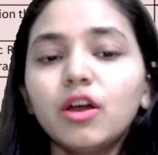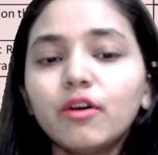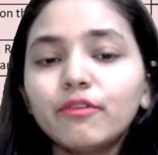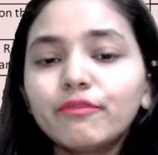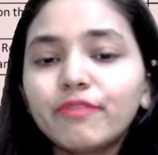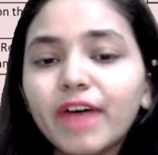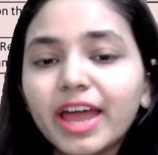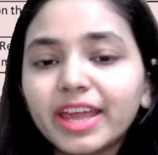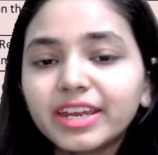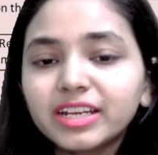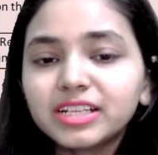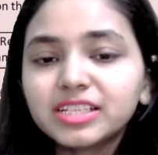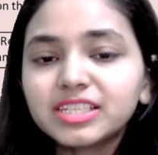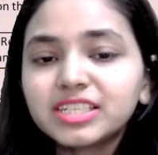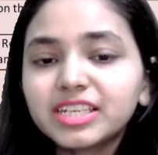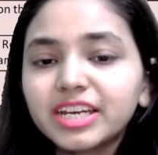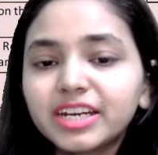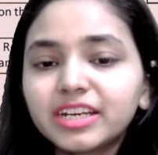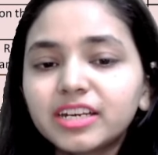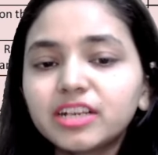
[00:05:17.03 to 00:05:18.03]
फाइनल
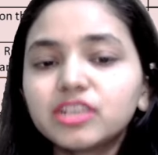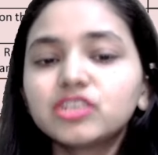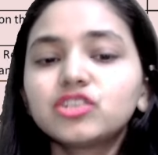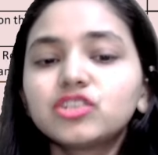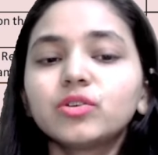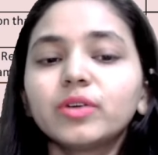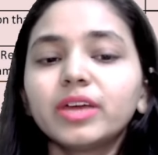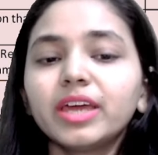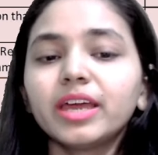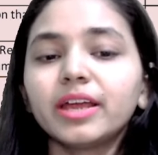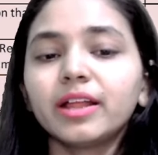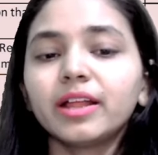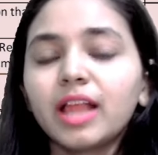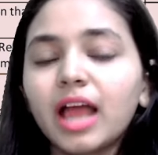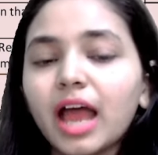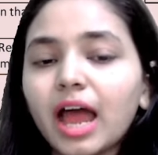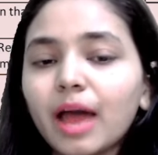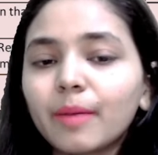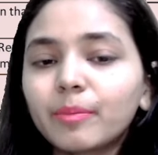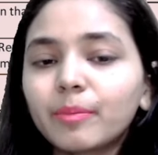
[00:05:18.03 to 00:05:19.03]
स्टेटस जो है
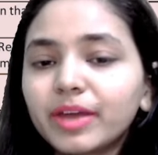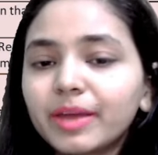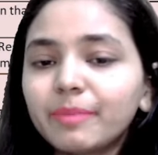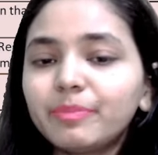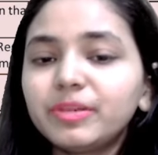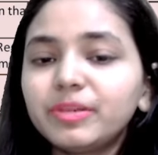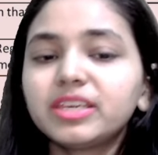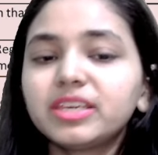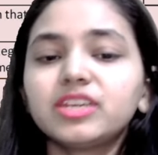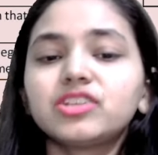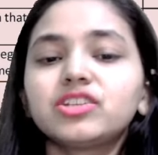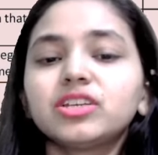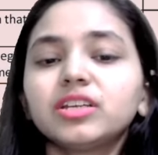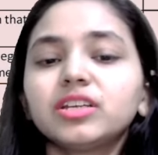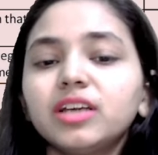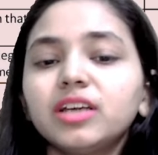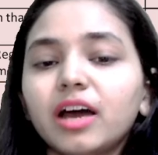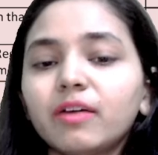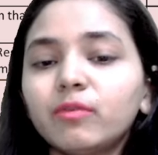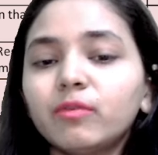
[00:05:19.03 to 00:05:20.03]
आपका एप्लीकेशन
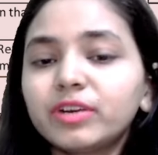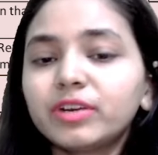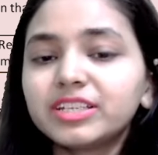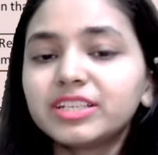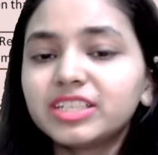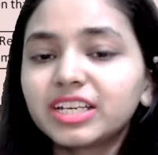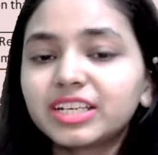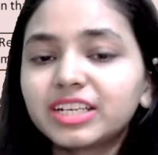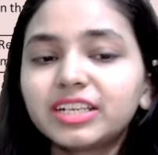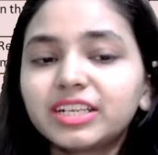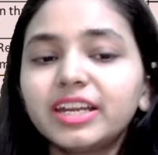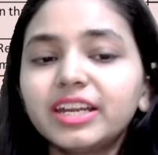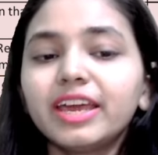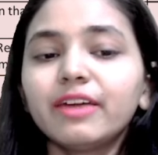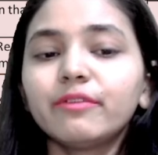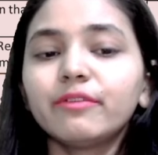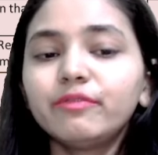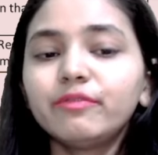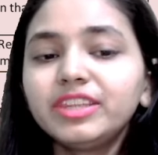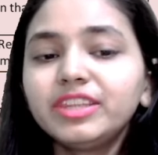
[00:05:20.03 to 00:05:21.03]
का वो रिजेक्टेड है
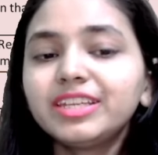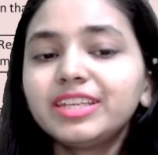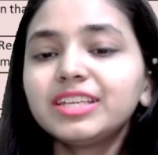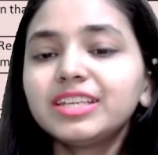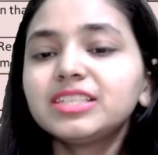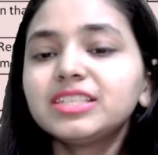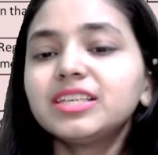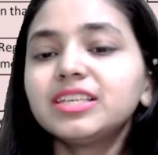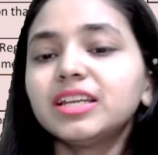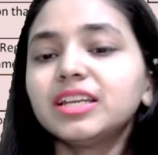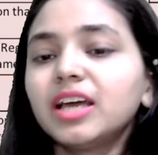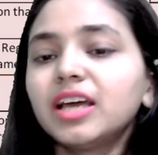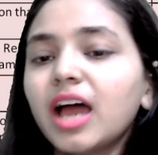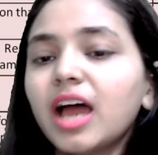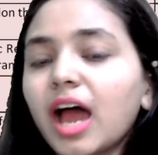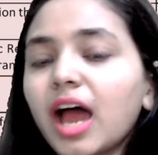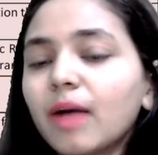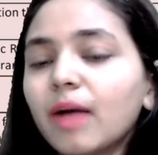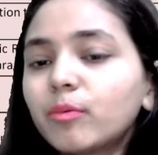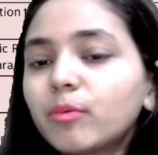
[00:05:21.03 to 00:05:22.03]
विद रीजन
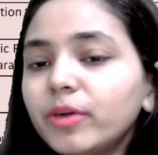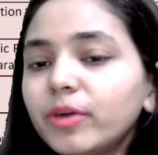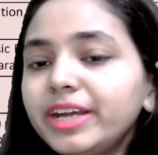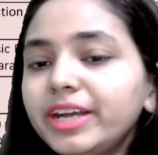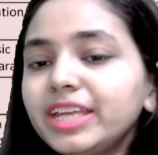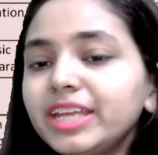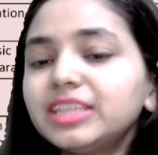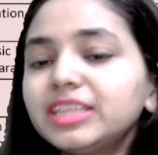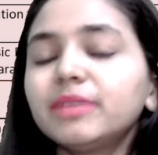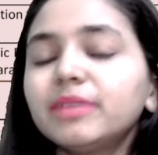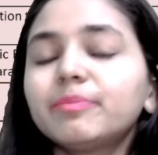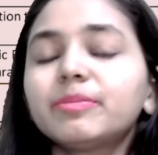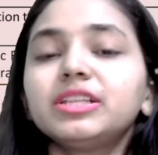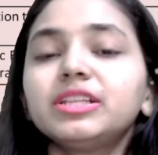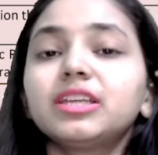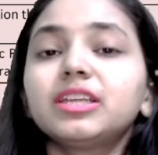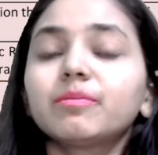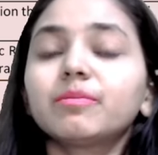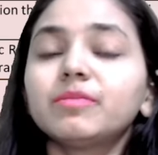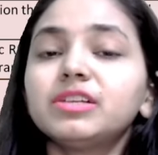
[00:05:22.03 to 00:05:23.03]
आपको एटीन अप्रैल
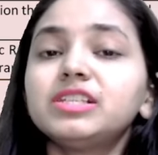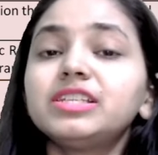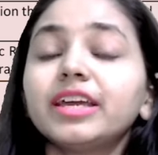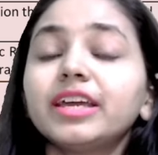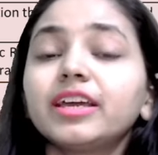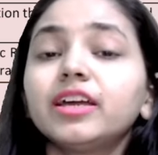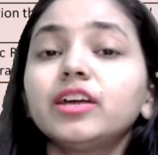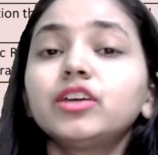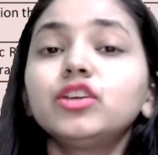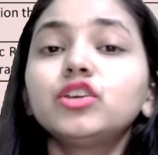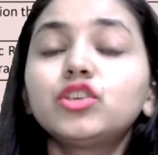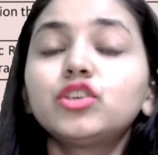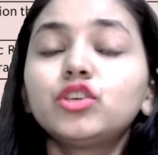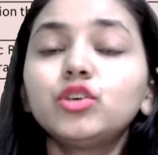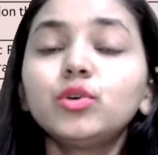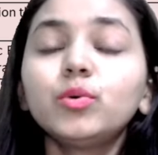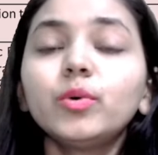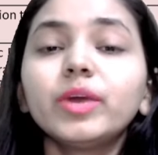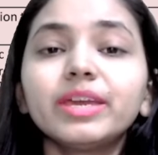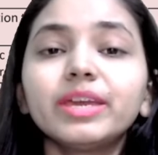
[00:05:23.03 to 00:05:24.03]
तक मिल जाएगा कि
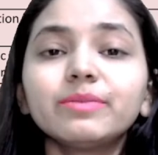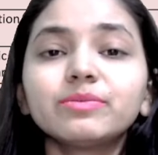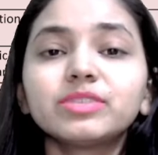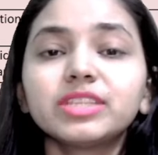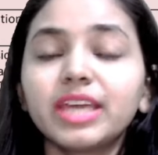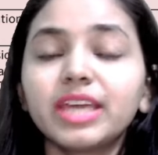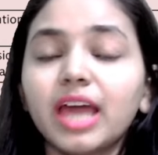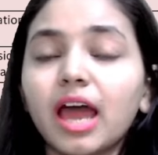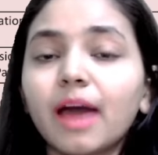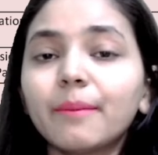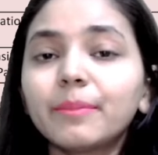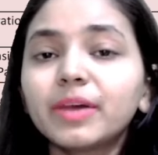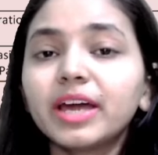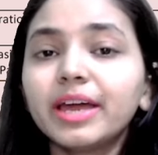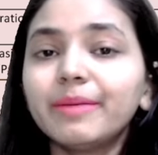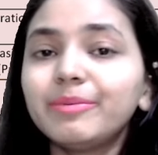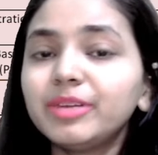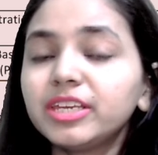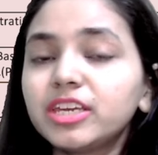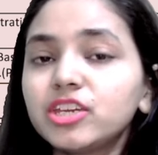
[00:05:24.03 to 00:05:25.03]
क्यों एम्स ने आपका
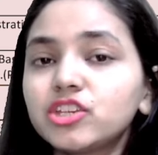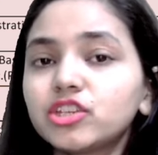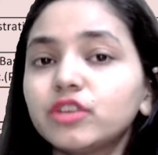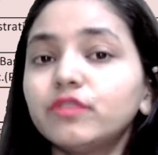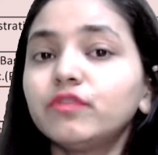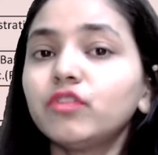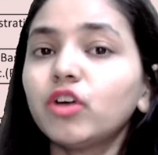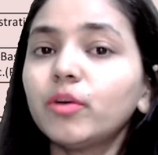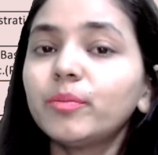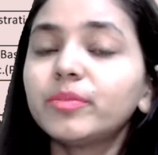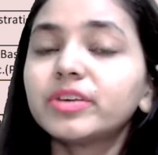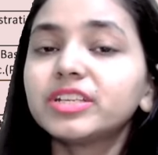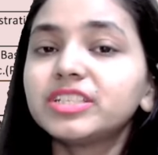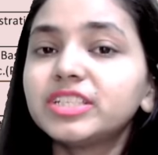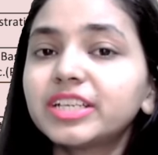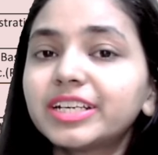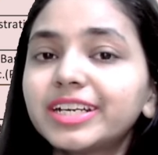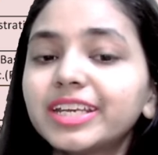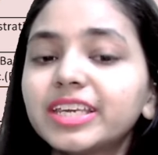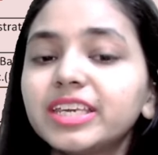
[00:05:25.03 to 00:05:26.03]
एप्लीकेशन फॉर्म
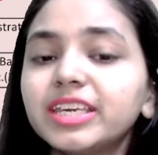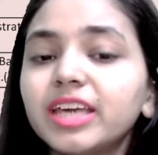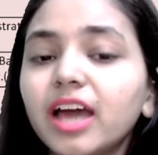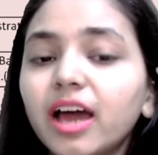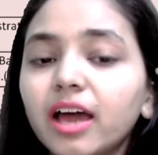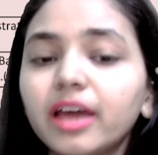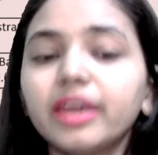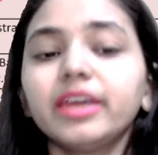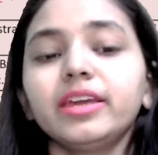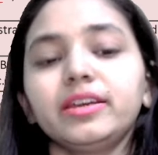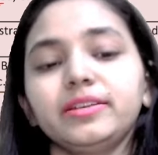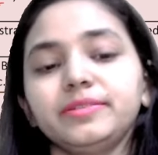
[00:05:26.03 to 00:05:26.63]
रिजेक्ट किया है